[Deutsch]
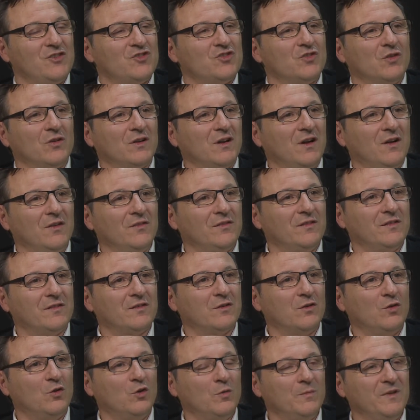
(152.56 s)
ist schon ein
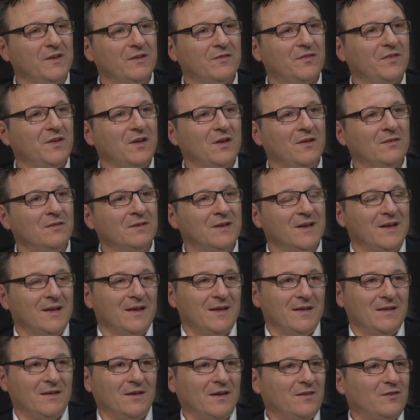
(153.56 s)
ganz komisches Gefühl.
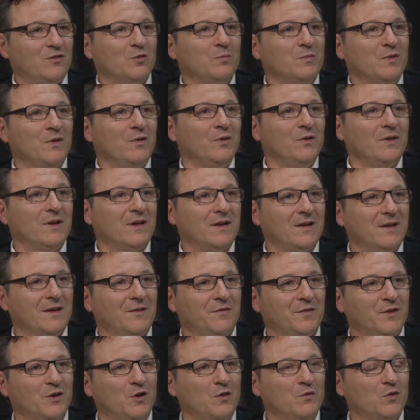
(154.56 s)
Ich habe zum Glück
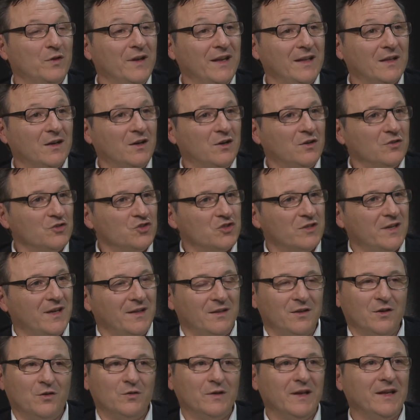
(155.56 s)
eine Frau, die nicht Angst
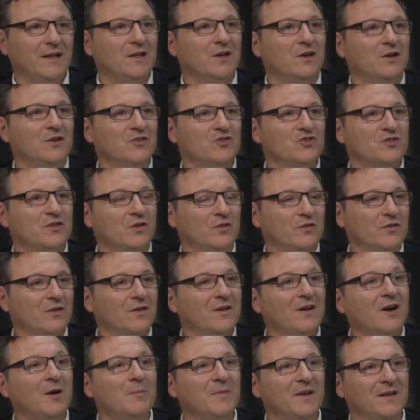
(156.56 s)
hat, ja auch nicht Angst,
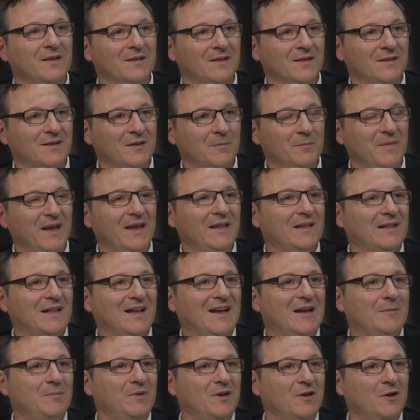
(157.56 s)
also kann man
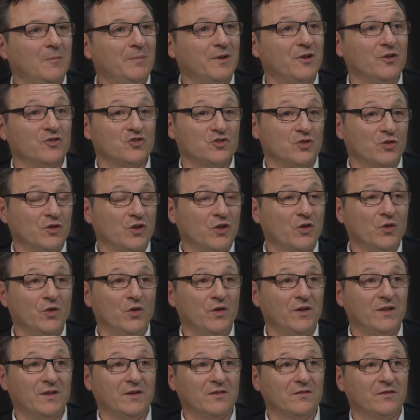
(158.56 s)
damit leben. Aber ich habe schon
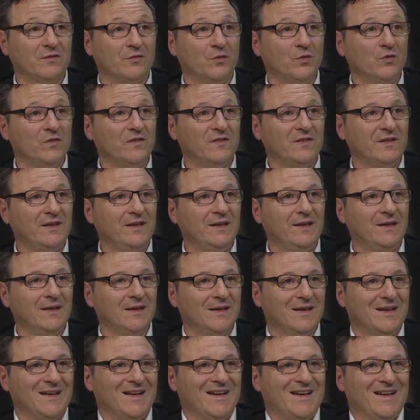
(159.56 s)
gehört, dass
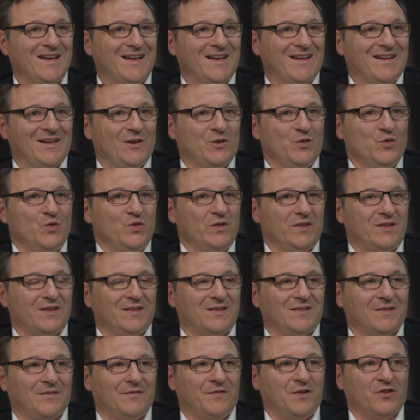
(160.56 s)
gewisse
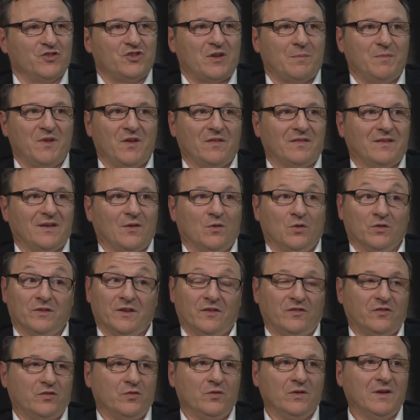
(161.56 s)
Leute fast müssen
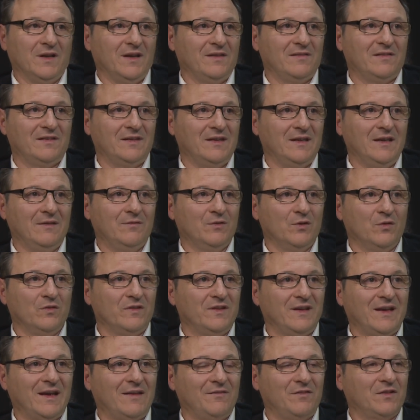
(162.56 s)
oder zügelt sein,
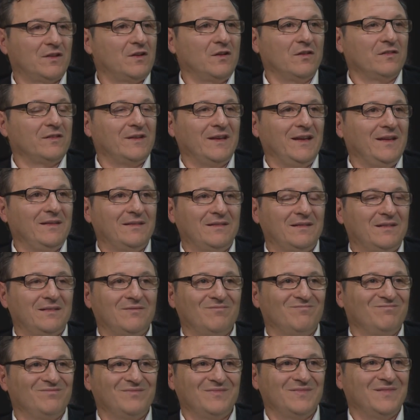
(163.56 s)
weil sie einfach das
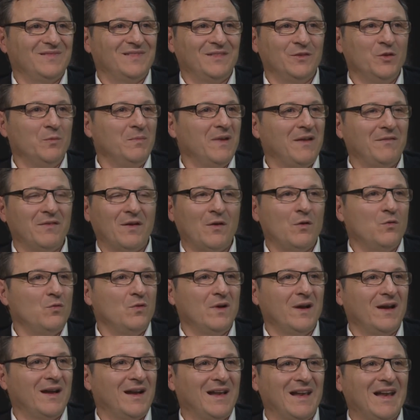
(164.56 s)
nicht, nicht mehr
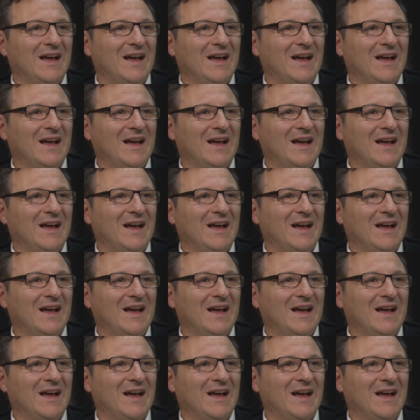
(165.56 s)
erleben